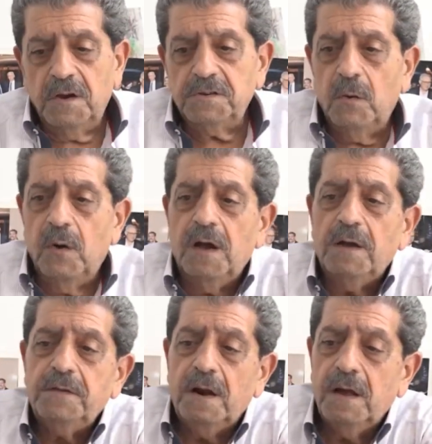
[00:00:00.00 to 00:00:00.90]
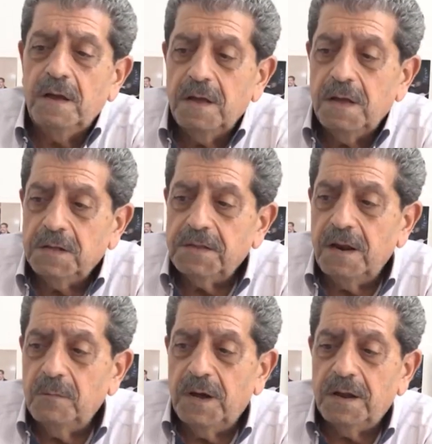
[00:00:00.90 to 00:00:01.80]
اجى واحد هلا
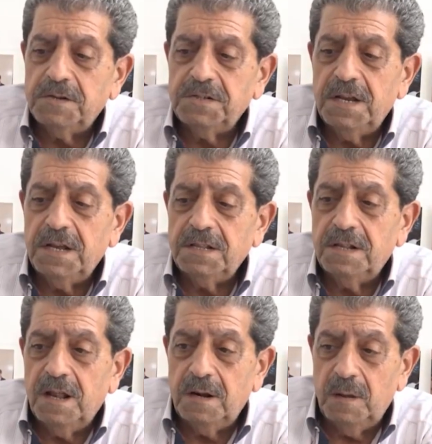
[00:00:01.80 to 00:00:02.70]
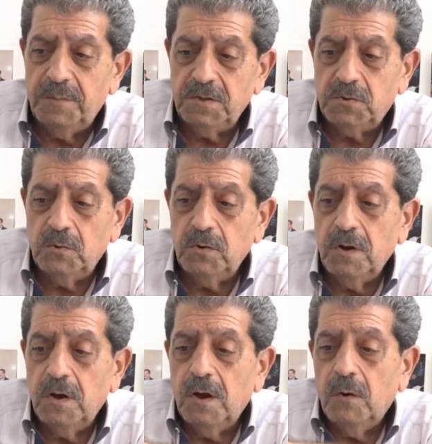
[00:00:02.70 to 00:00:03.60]
طلب اخراج ايد
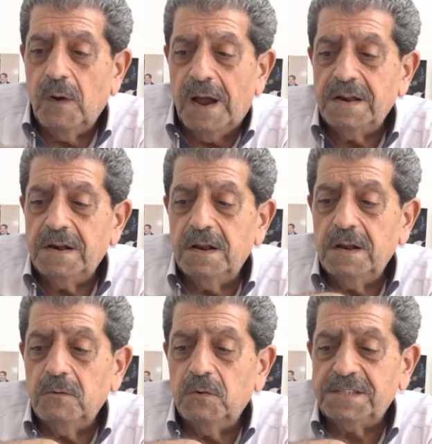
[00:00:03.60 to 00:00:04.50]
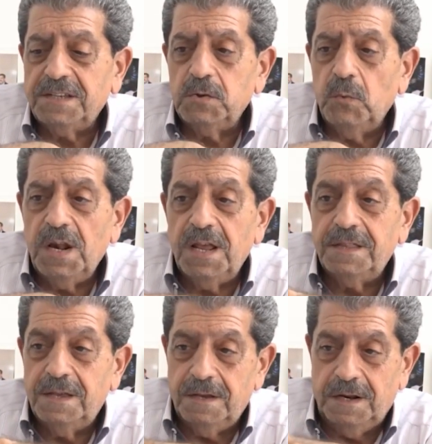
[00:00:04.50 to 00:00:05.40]
لبنته وعائله ونسخه
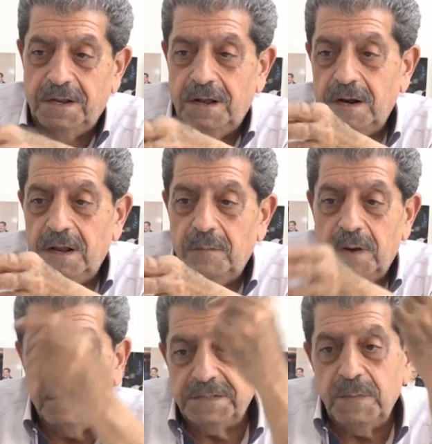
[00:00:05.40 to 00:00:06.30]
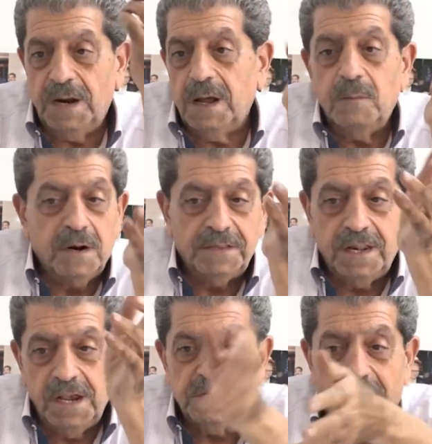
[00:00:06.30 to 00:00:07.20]
ولاده يعني هلا سمع الخبر
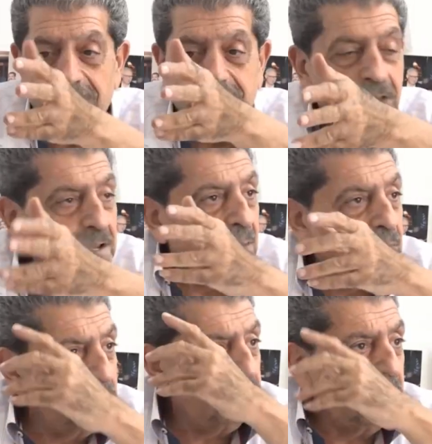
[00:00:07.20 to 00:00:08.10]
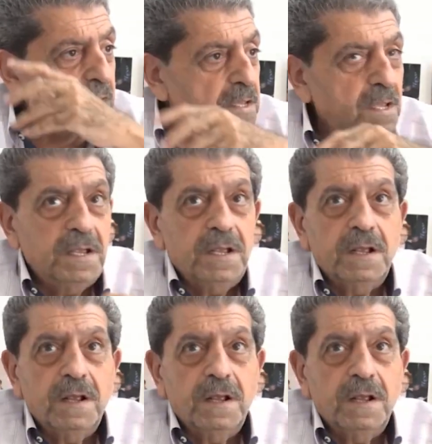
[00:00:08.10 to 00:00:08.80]
تير اجى على السريع من الشرقيه